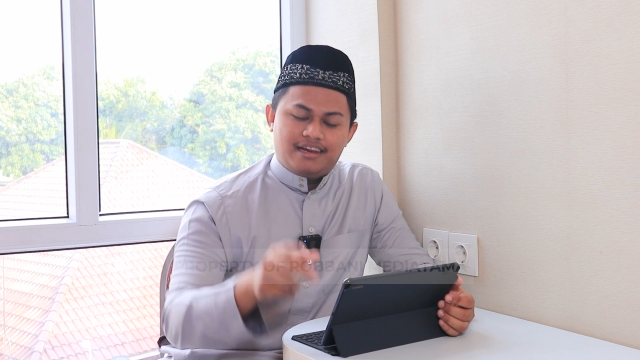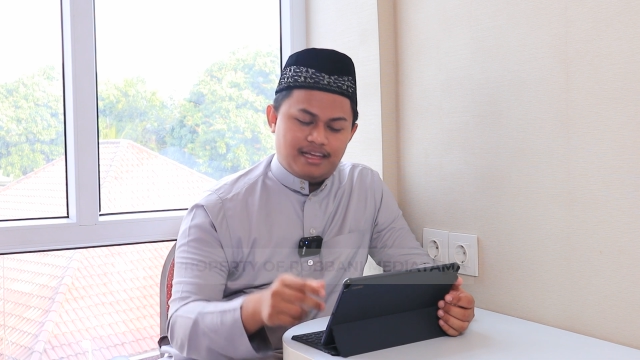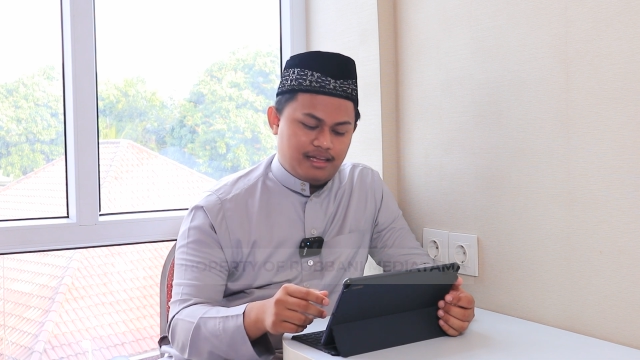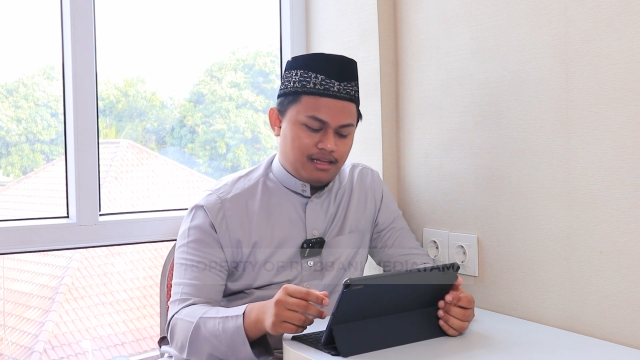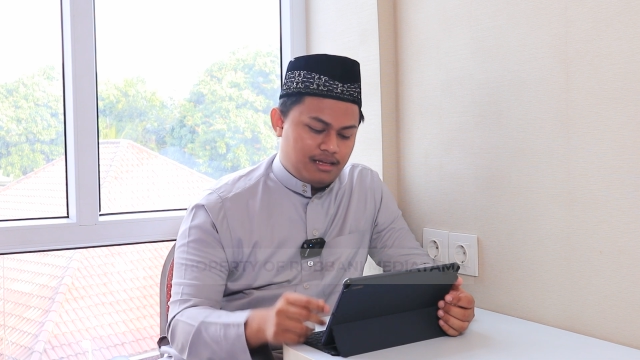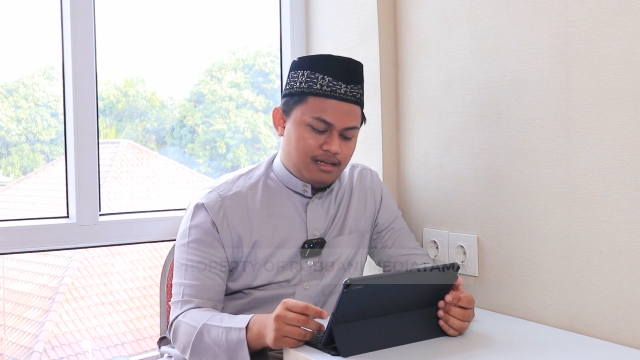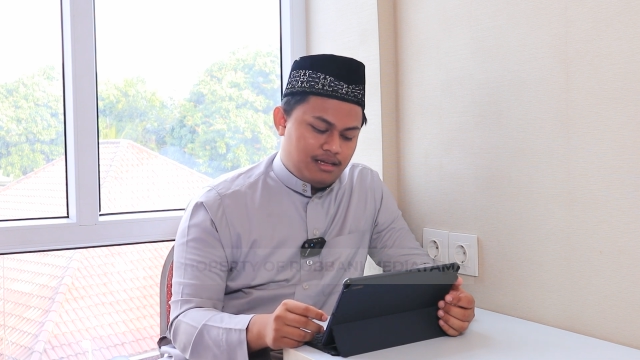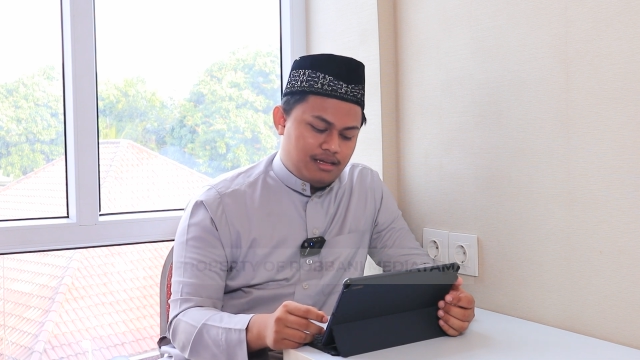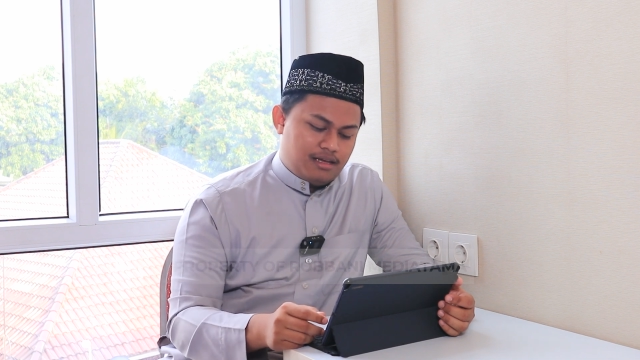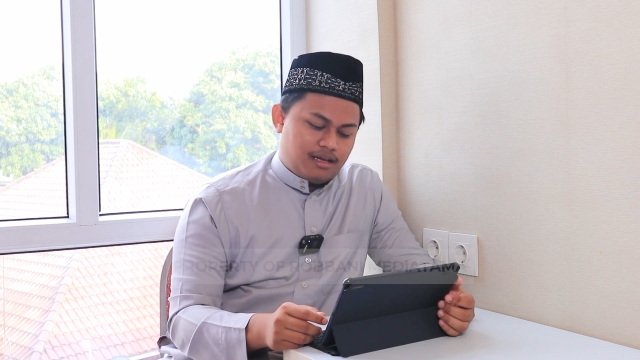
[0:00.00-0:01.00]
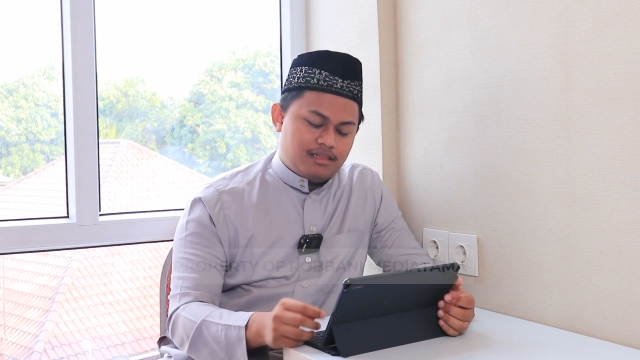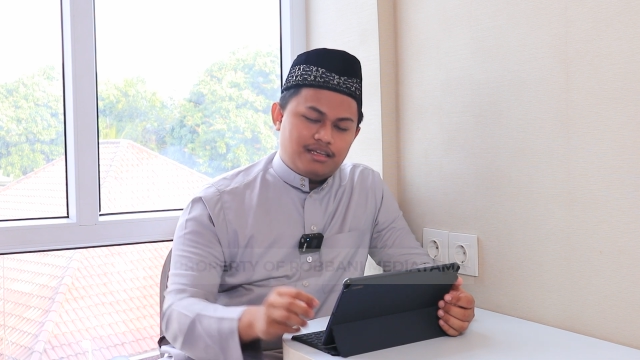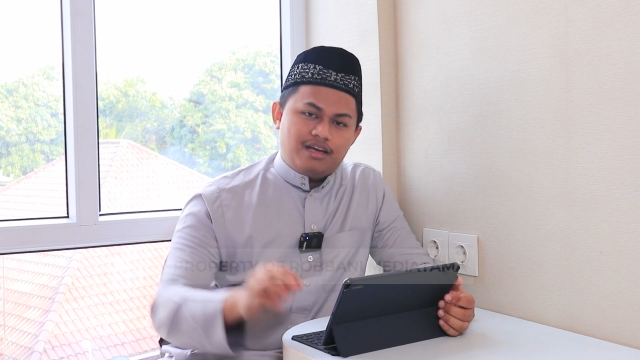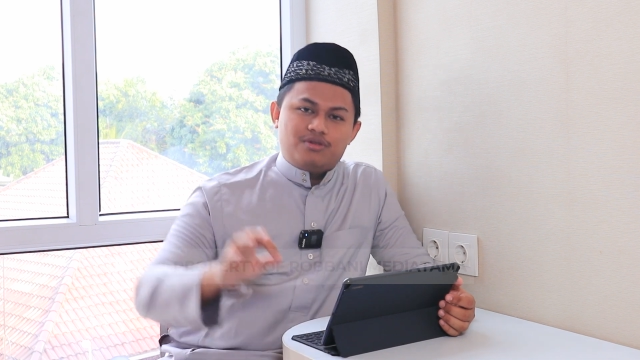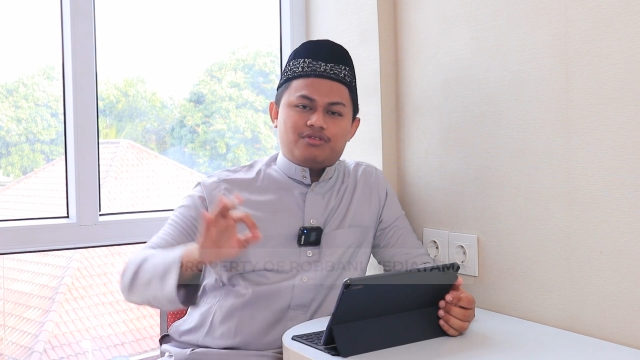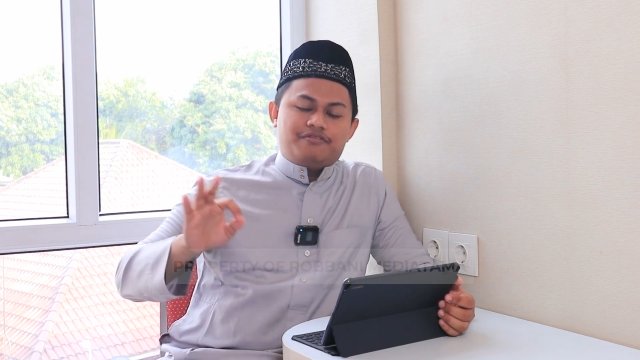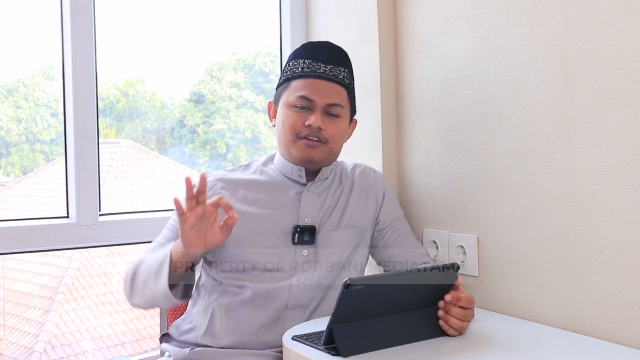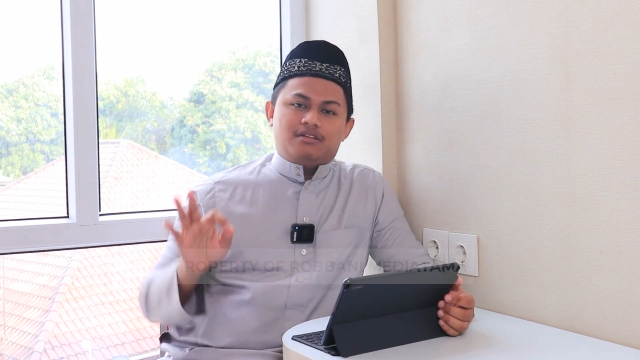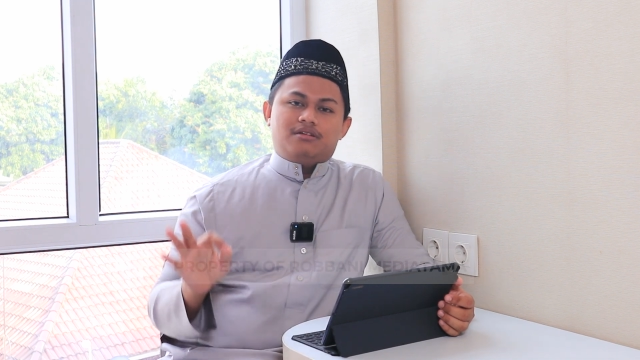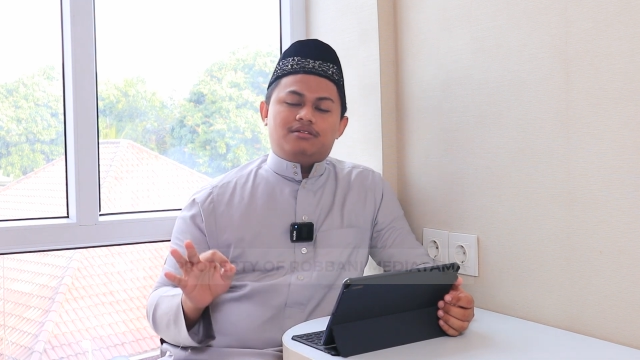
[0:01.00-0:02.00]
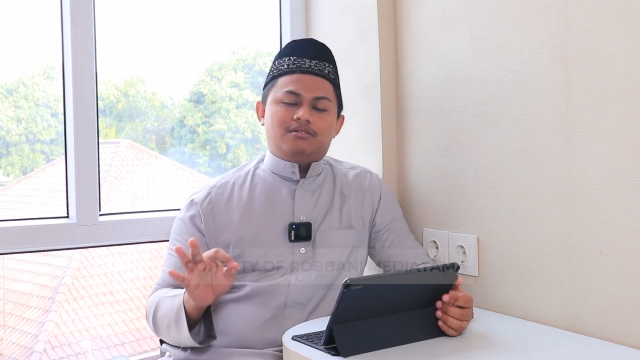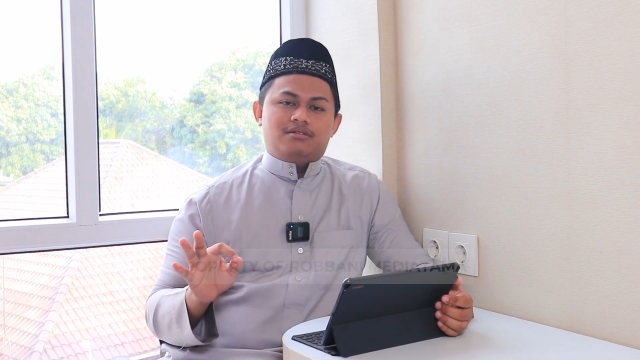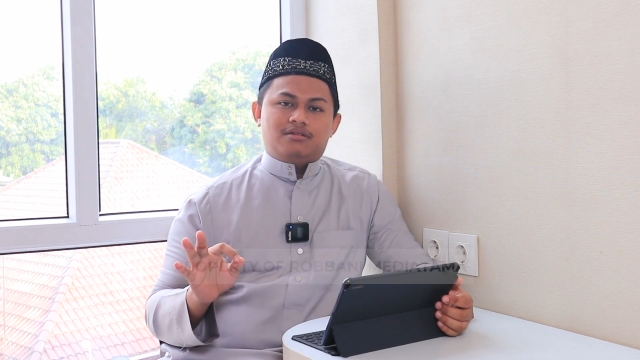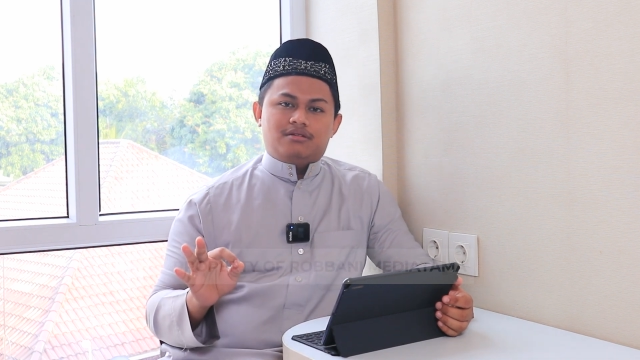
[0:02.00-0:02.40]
Nah, ketiga huruf ini